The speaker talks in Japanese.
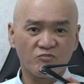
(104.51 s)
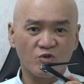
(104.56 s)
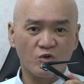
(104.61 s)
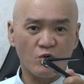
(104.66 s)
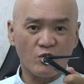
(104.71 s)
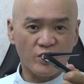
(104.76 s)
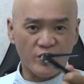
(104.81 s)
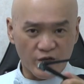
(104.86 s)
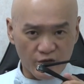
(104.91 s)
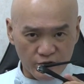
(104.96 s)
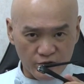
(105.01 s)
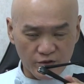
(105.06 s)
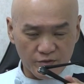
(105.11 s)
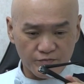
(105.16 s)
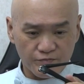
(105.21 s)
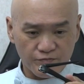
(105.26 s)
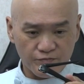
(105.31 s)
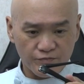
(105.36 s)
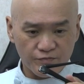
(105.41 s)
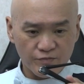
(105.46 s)
これ切りにく
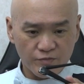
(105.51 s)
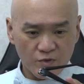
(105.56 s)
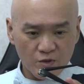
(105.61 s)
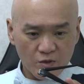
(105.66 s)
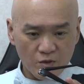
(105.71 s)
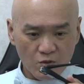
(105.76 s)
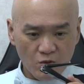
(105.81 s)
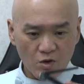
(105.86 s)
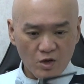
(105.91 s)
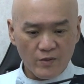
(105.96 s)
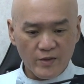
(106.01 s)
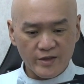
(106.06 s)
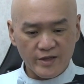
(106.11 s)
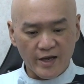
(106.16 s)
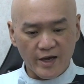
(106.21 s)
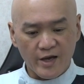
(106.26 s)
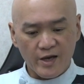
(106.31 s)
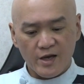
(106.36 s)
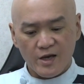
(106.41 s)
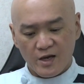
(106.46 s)
いこれは
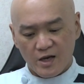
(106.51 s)
ね